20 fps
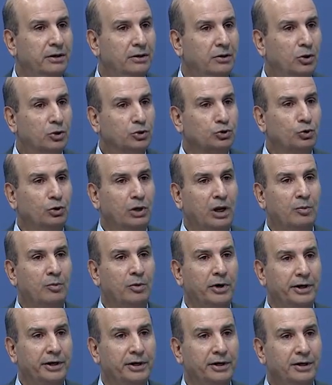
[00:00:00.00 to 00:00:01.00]
حطوا له
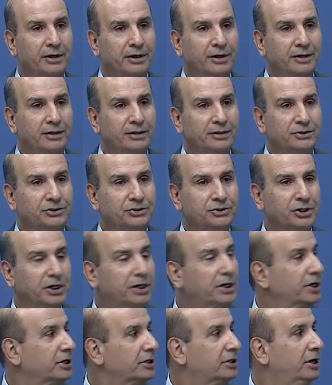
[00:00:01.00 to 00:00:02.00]
شكردان استاذ
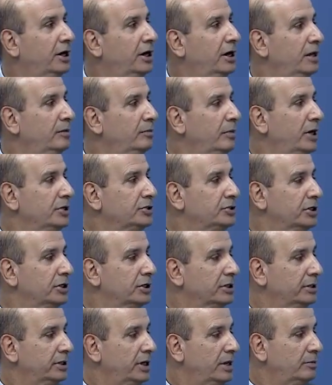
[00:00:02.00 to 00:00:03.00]
شكردان ما
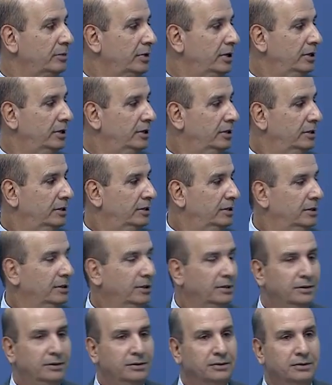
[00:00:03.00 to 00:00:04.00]
شكردان تعليقات
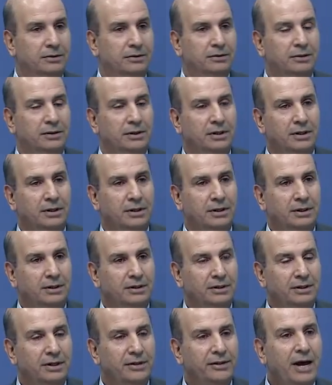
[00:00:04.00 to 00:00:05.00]
يعني في الفيسبوك انه
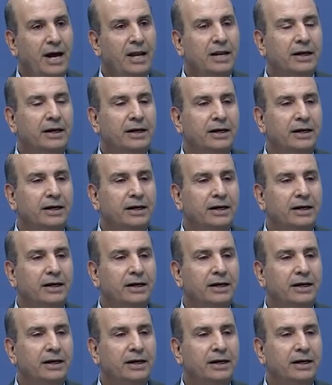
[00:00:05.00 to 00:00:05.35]
لذلك